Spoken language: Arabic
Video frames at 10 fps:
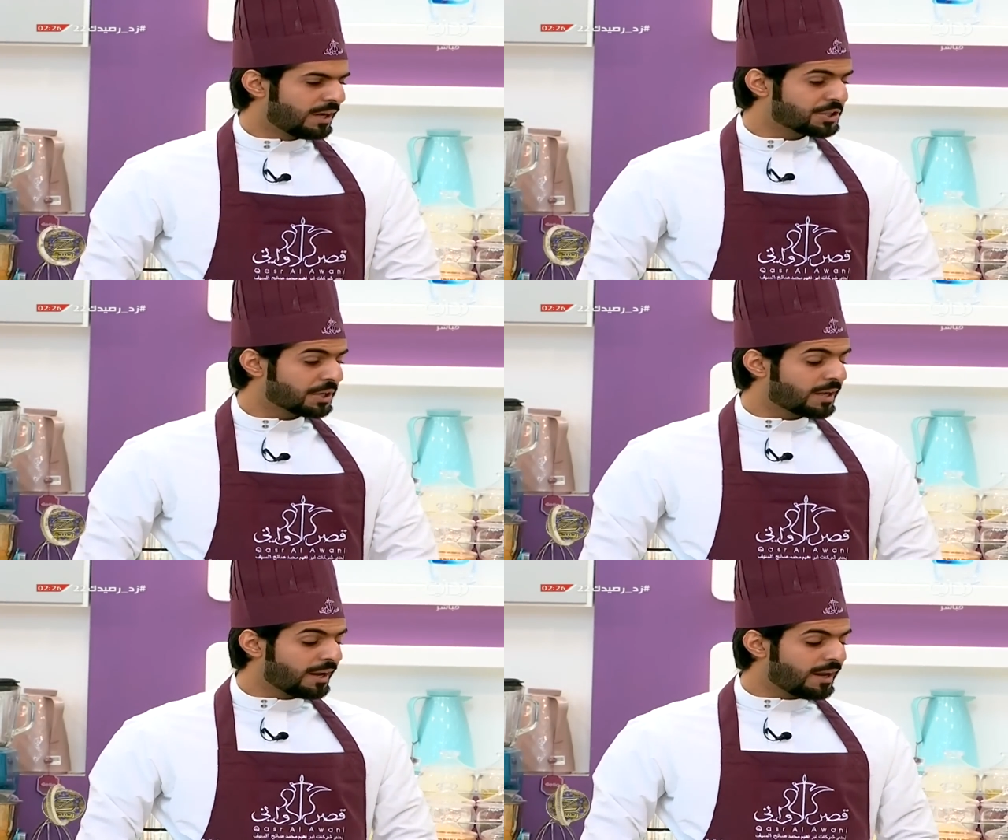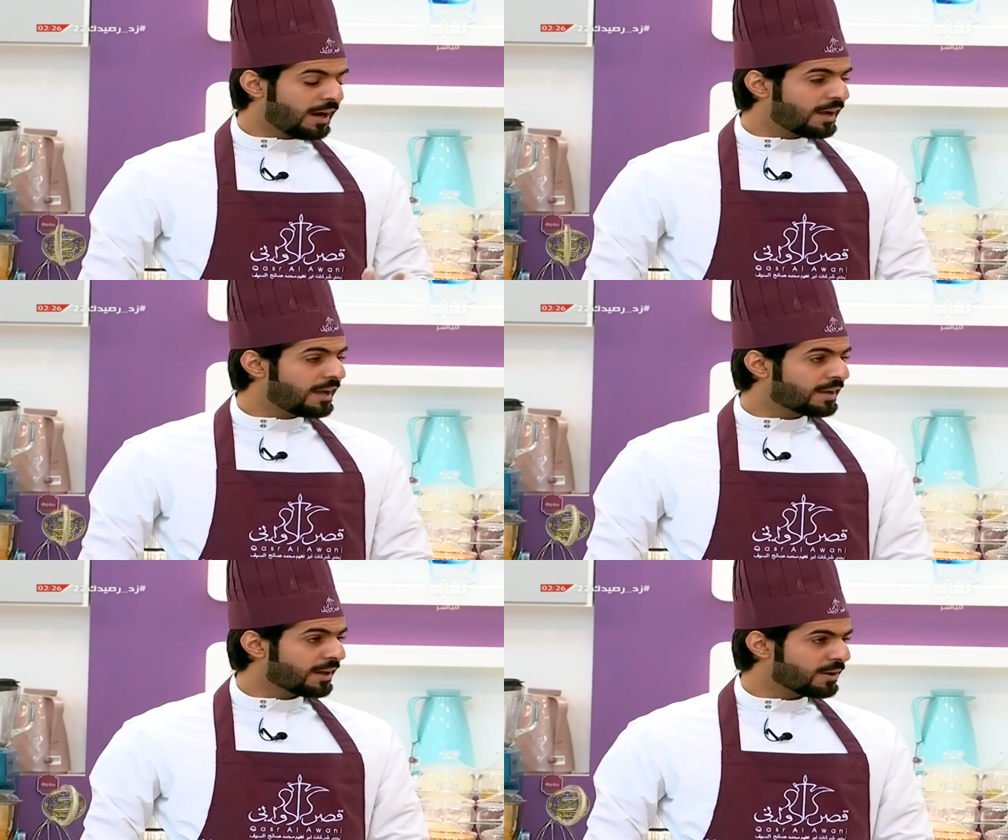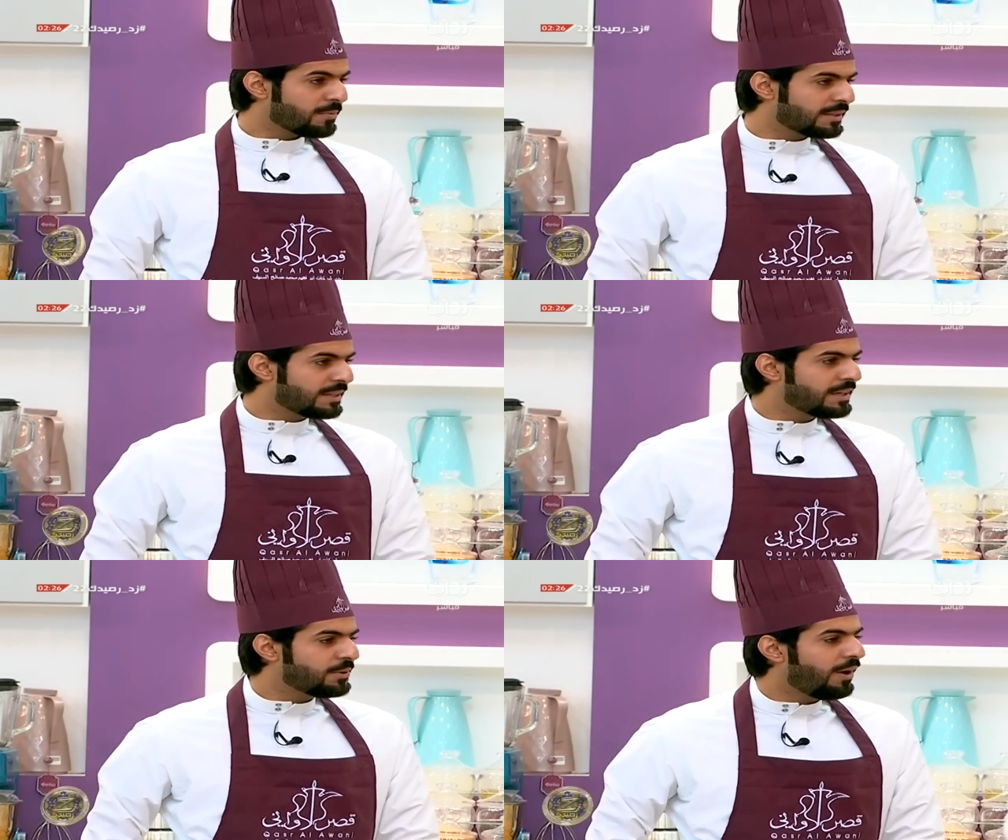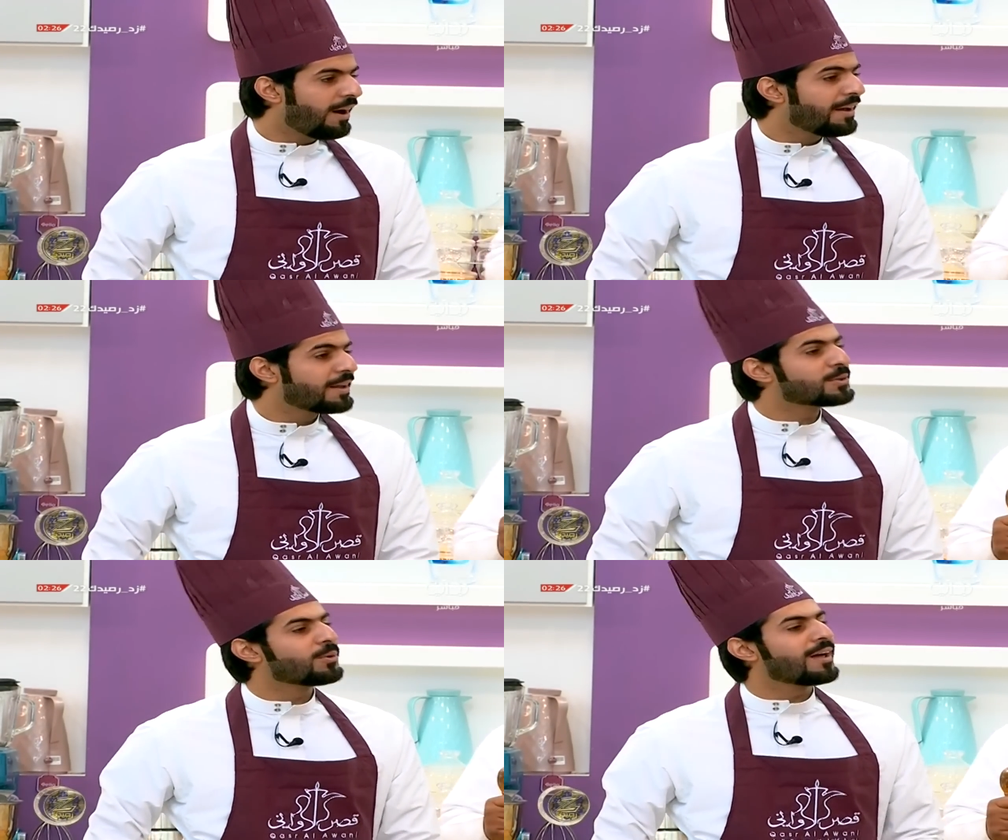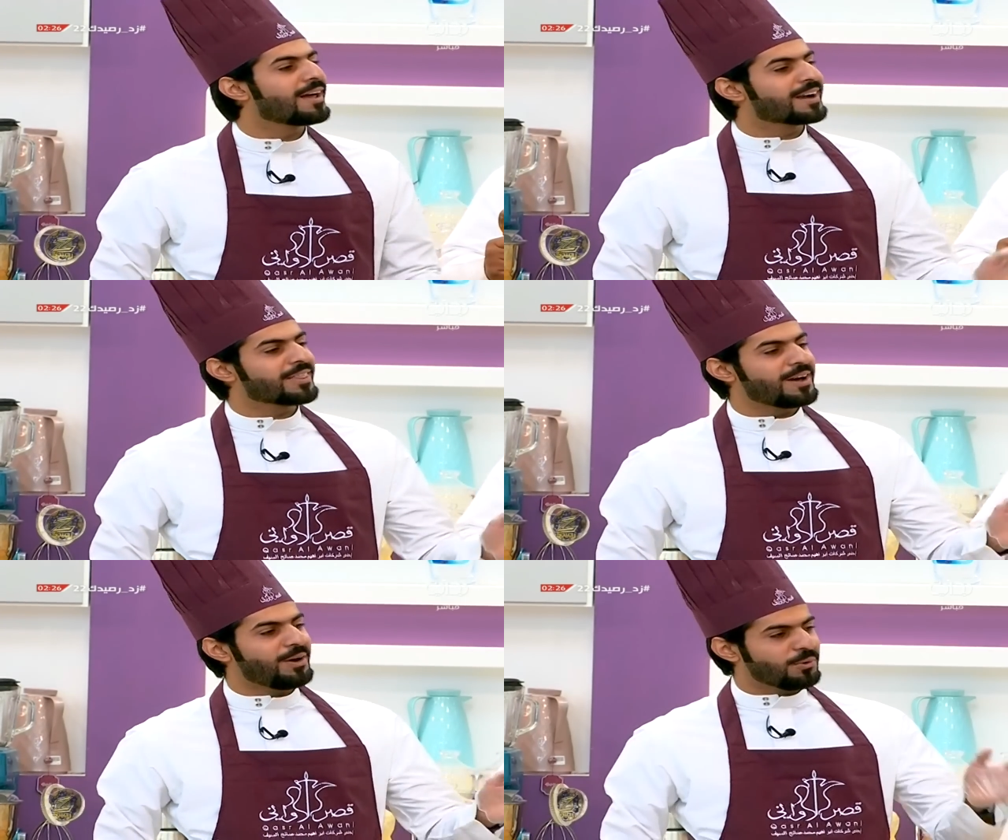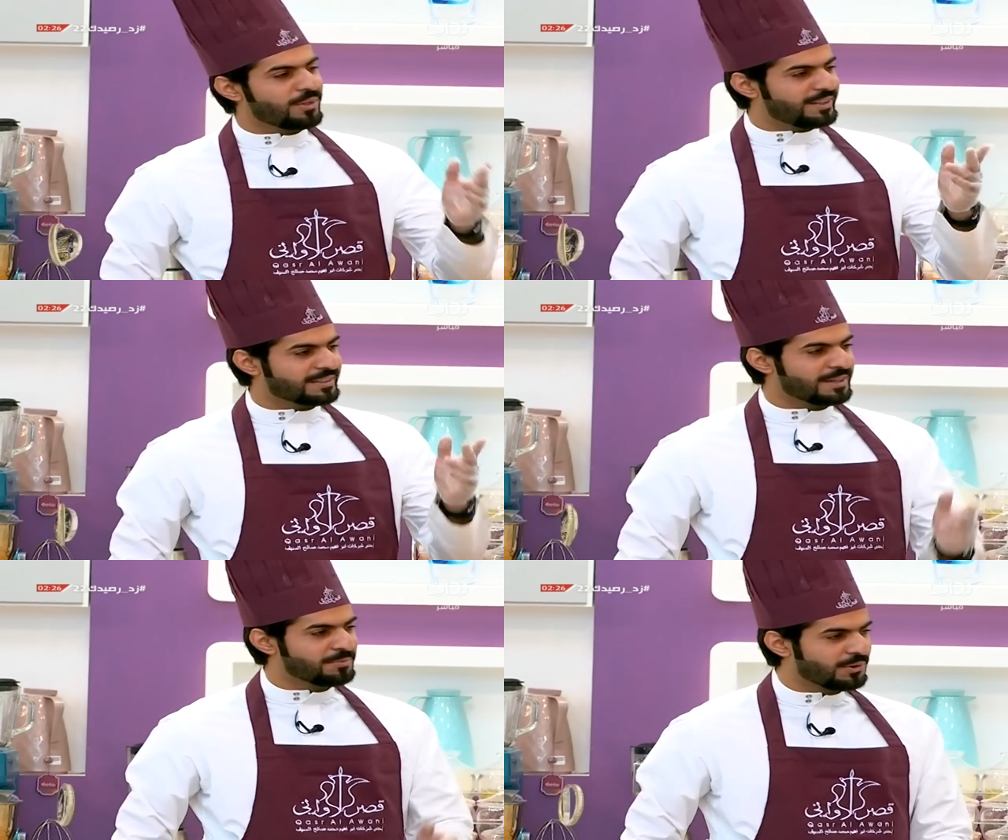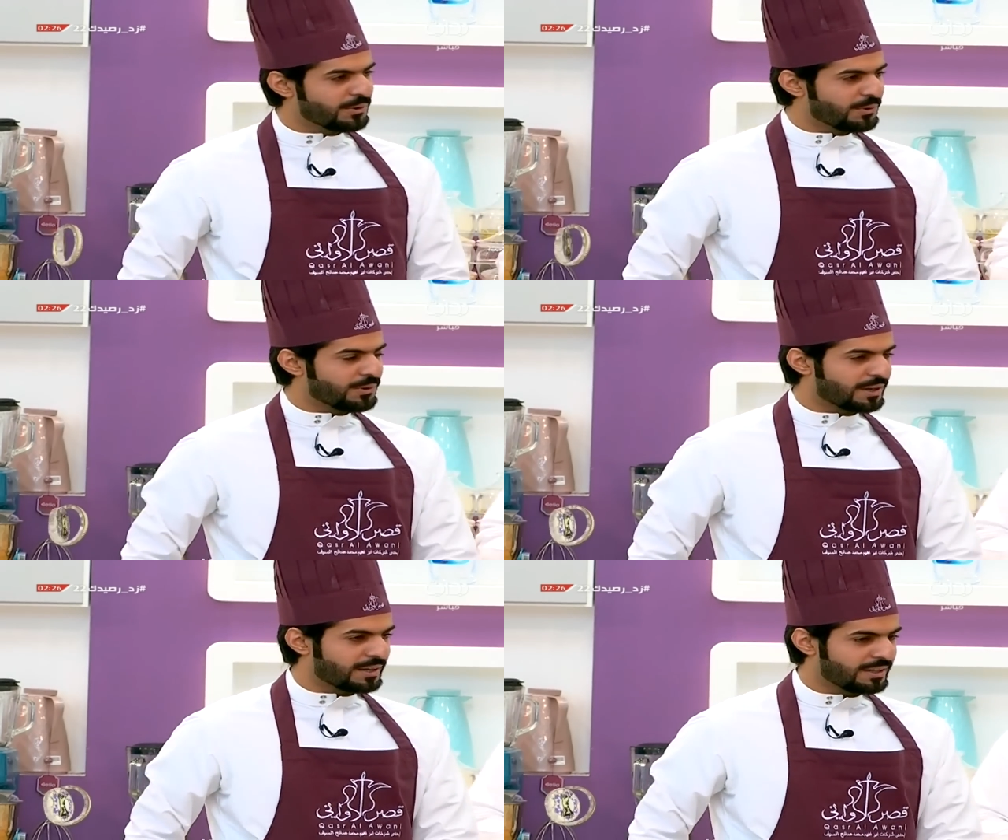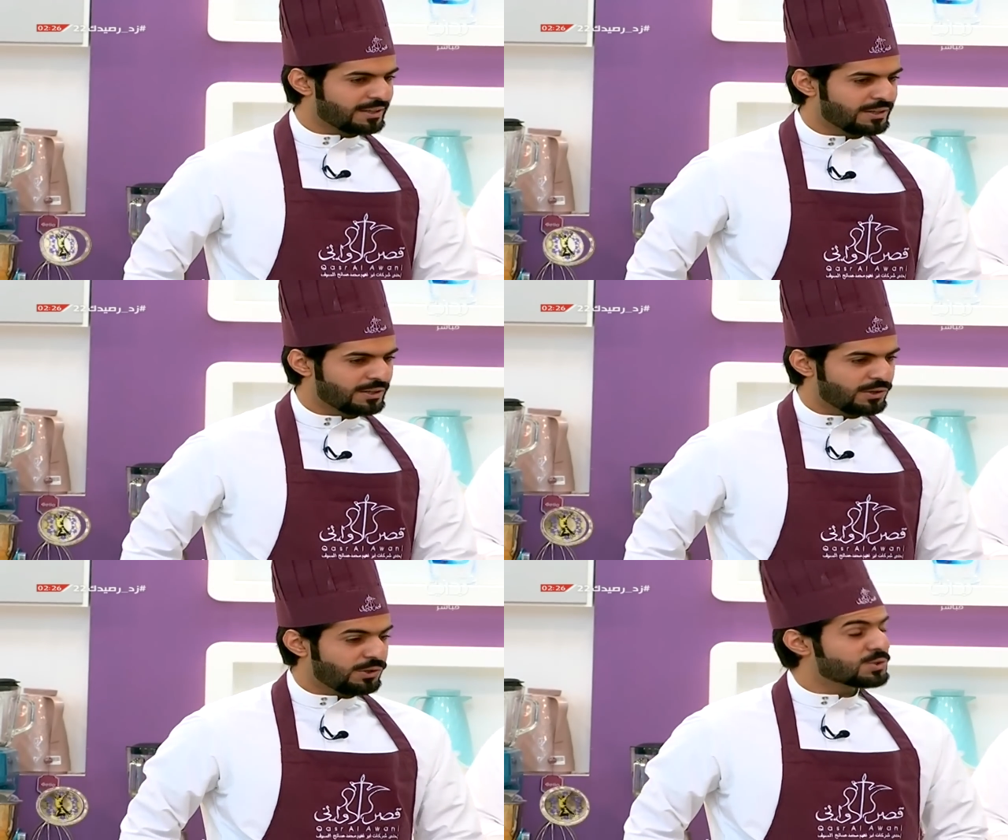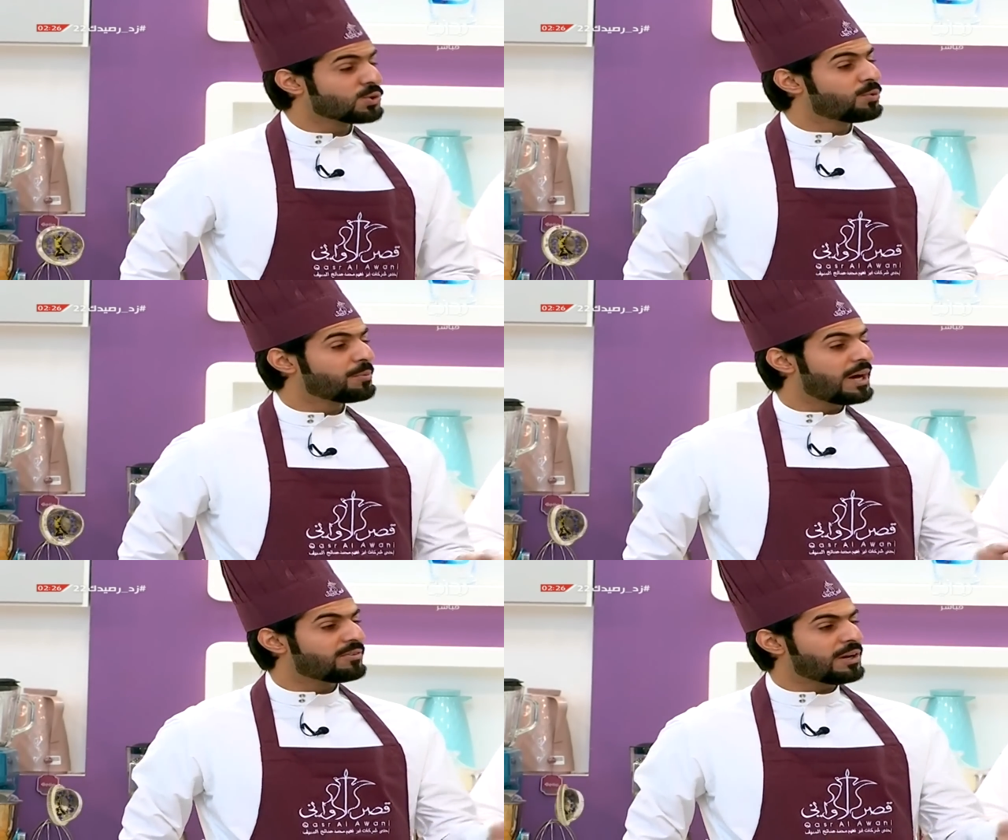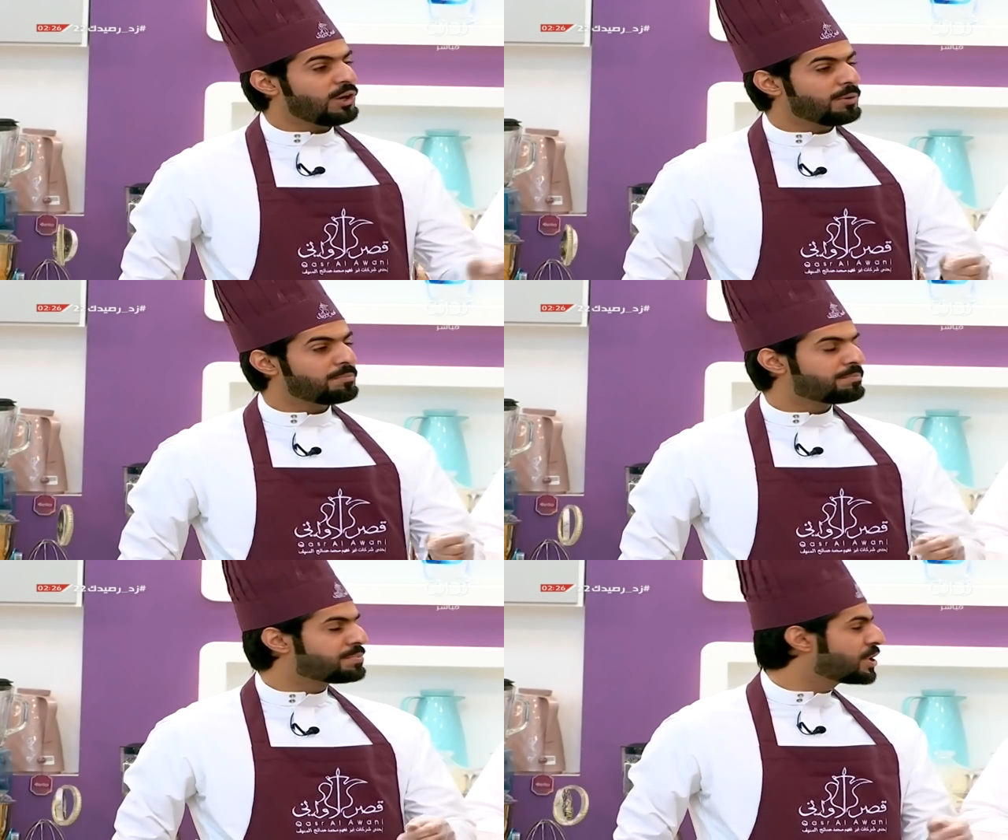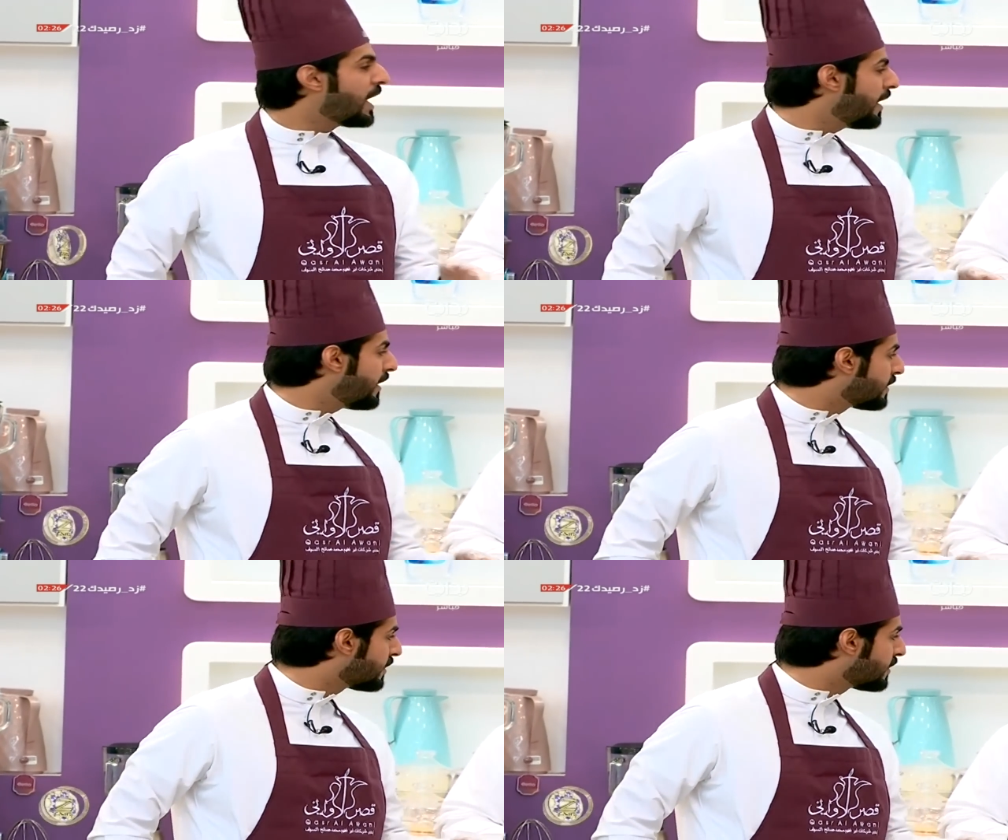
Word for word: أشك النهاية قربت لي وحانت وغلاك ضاع وضيته من غرورك عزومنا فالحب شانت